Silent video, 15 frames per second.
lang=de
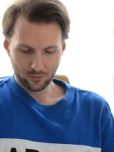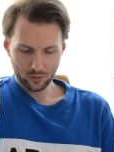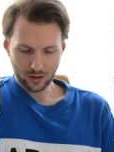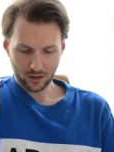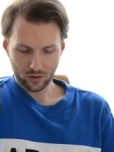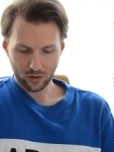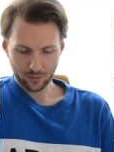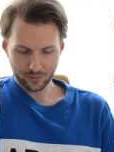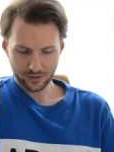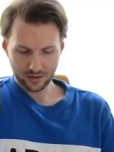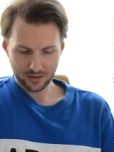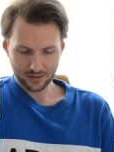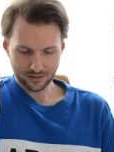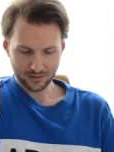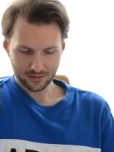woher kommt
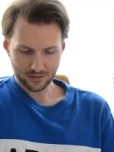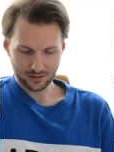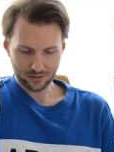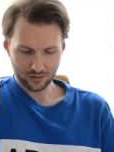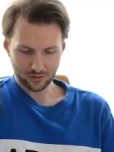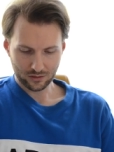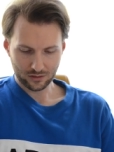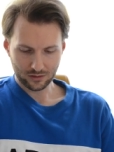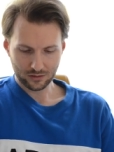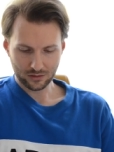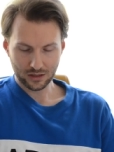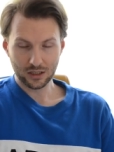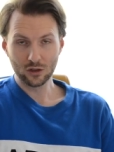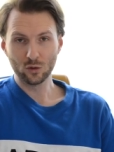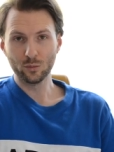das, ist das
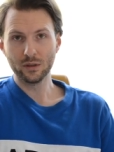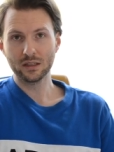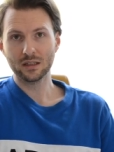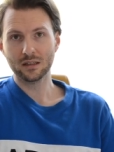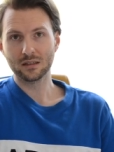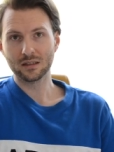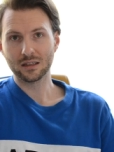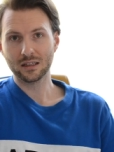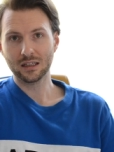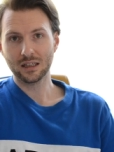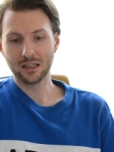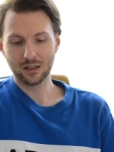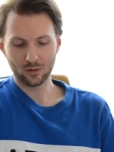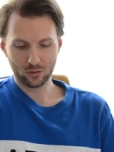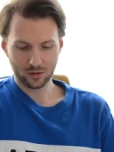irgendein
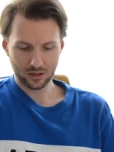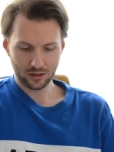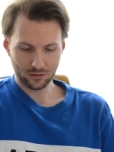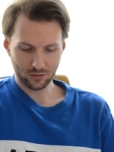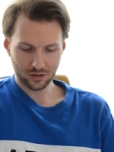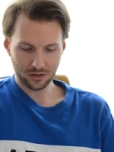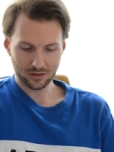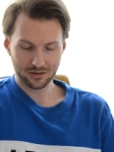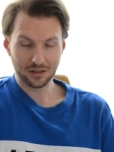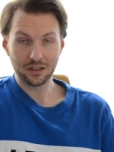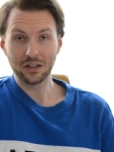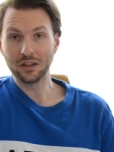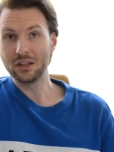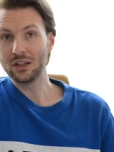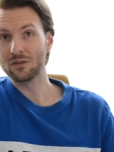Kilometerdreher oder, oder ist da
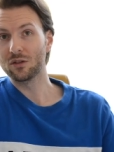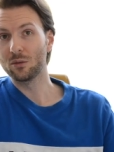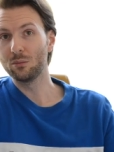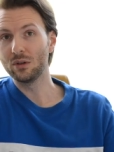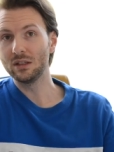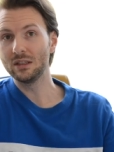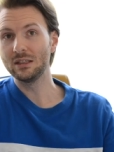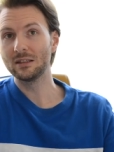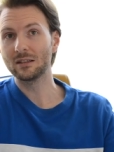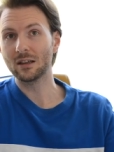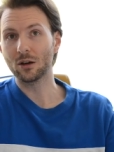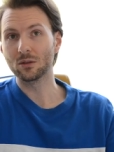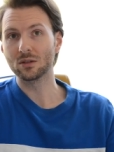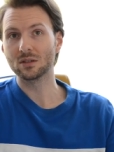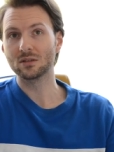in der Nähe von Berlin ein
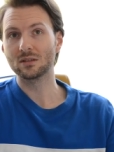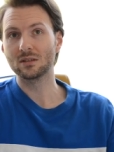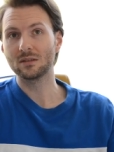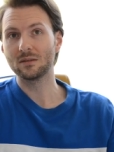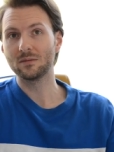Autos